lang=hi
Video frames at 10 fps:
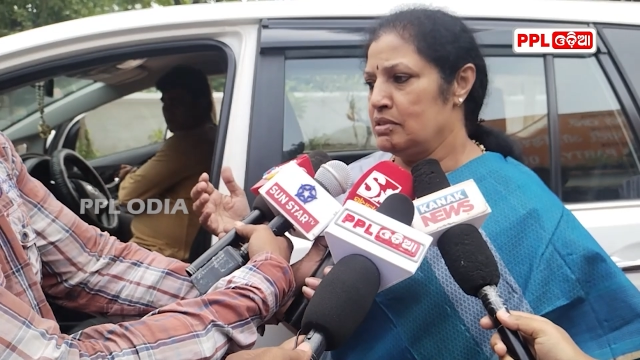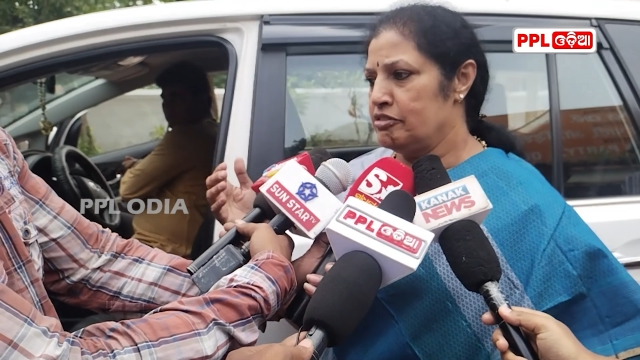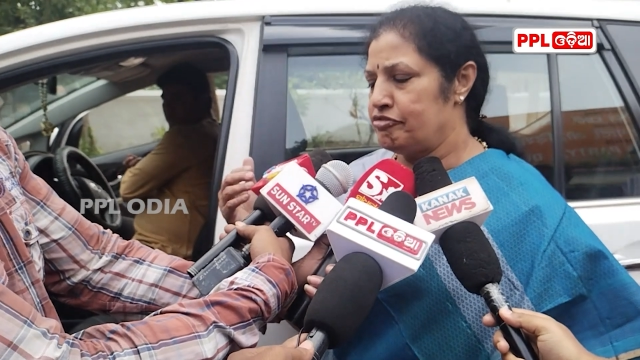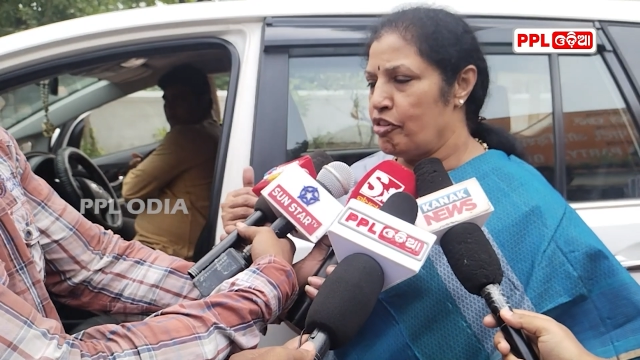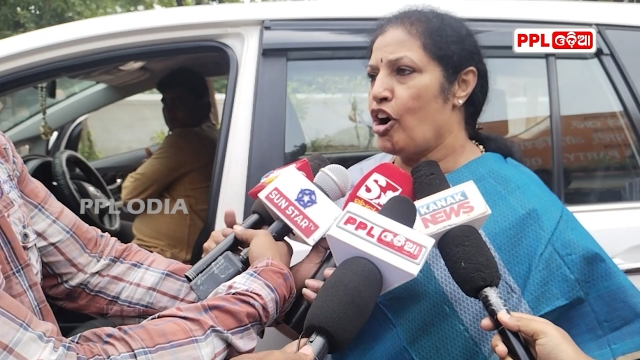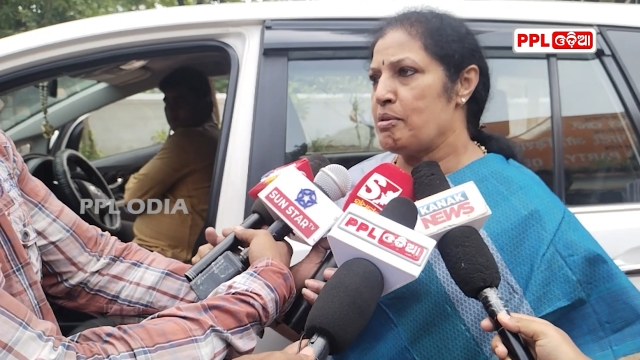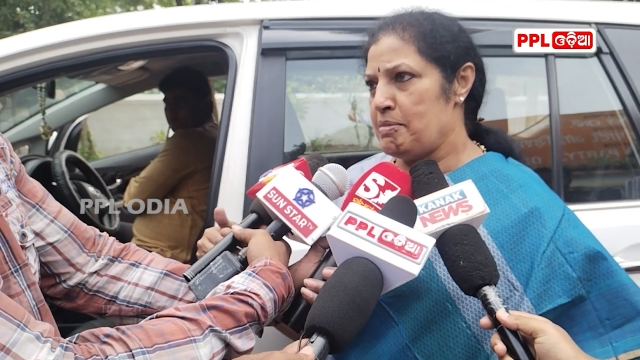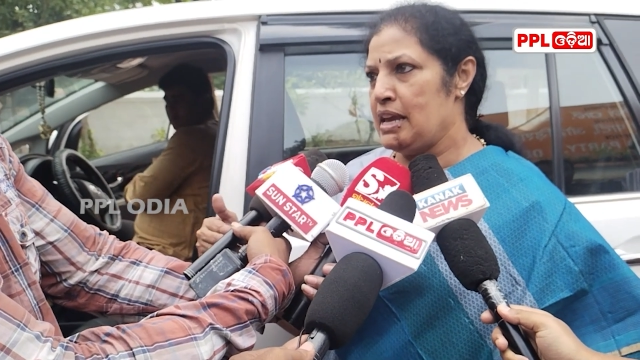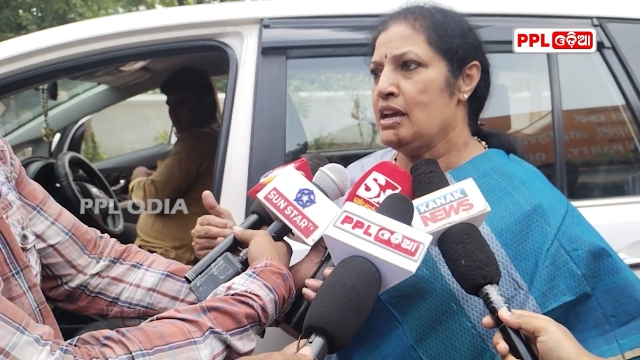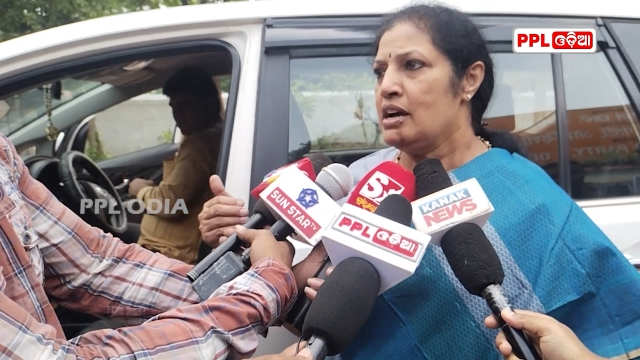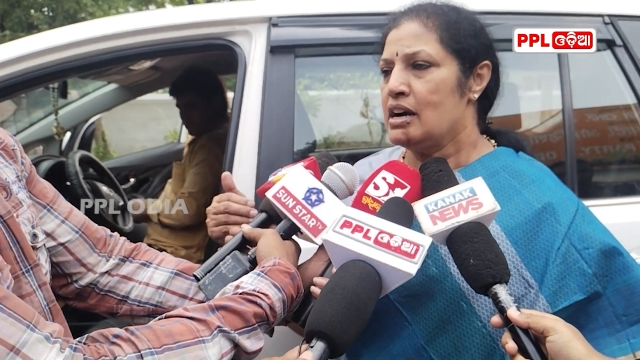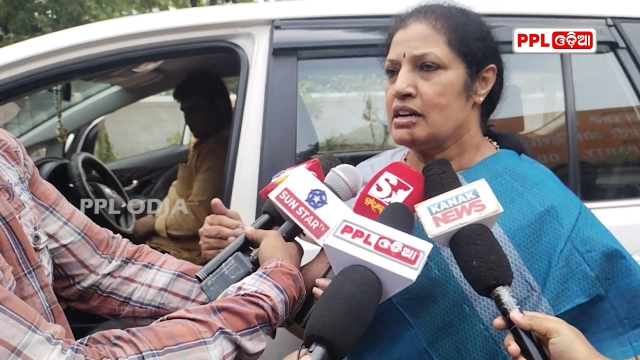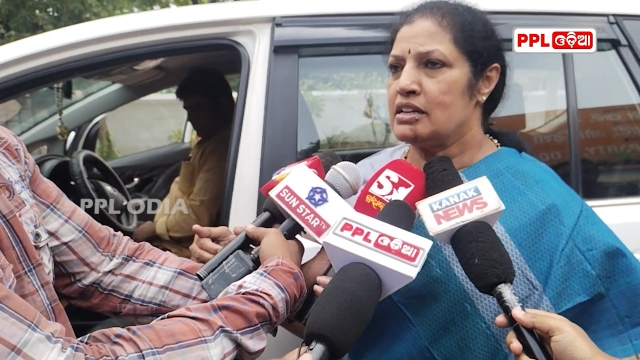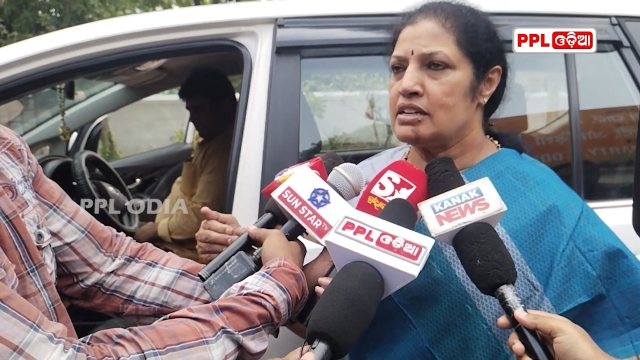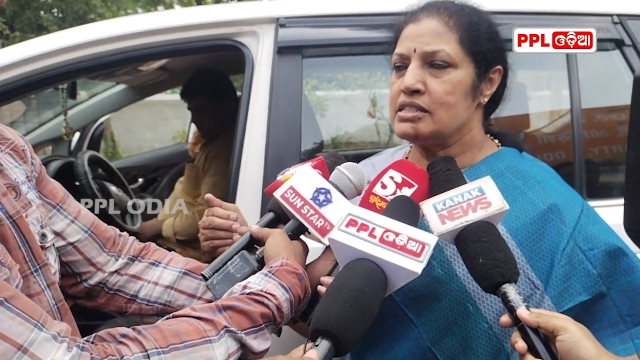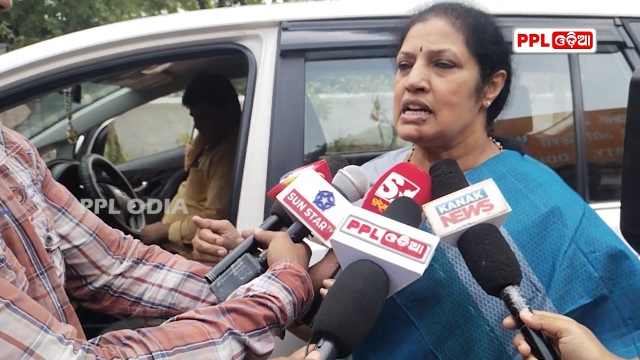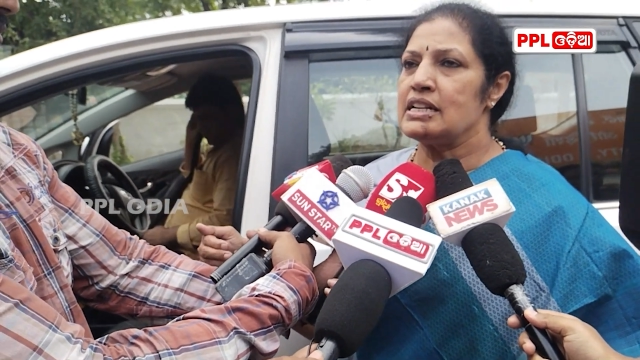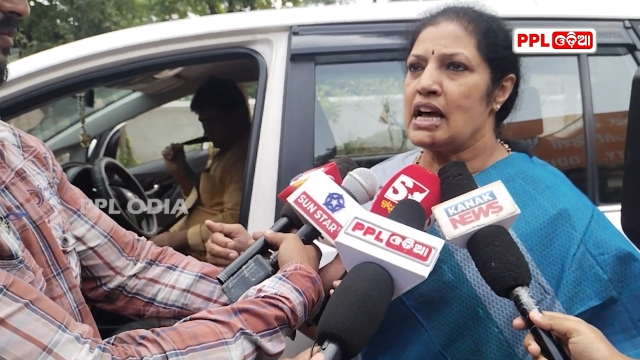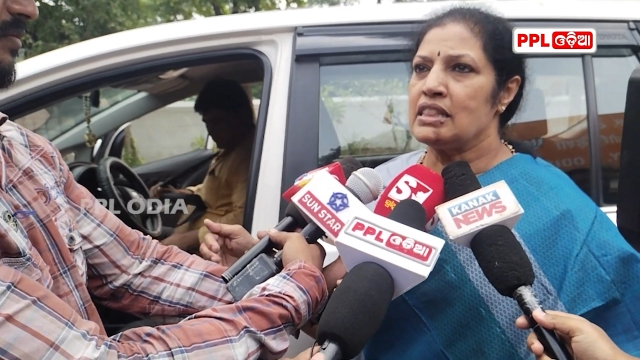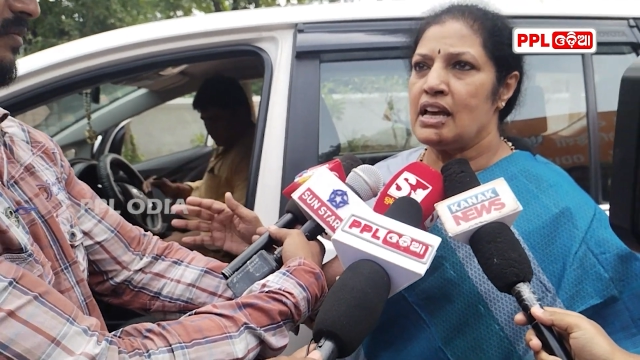फॉर्म में अगर
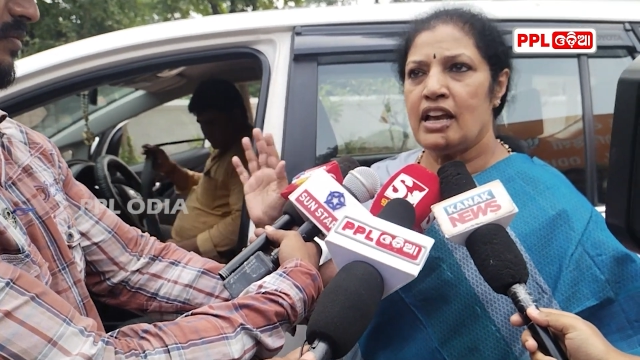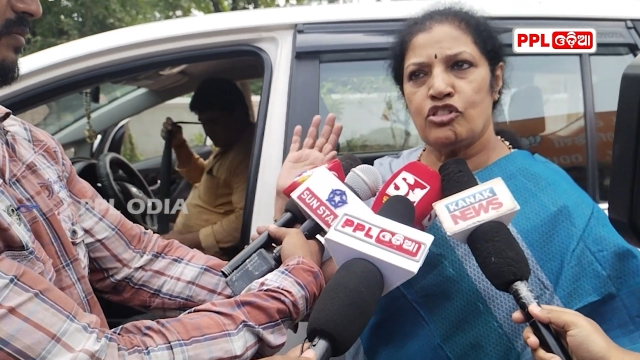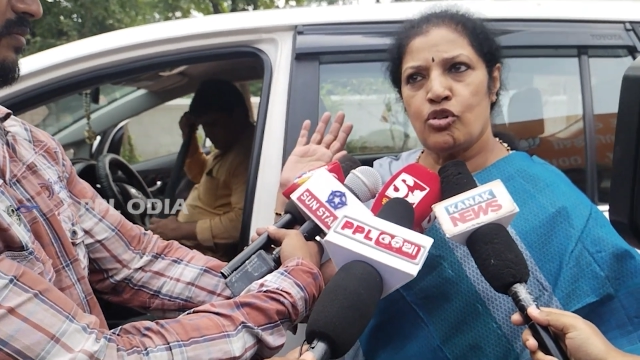रिजल्ट आता है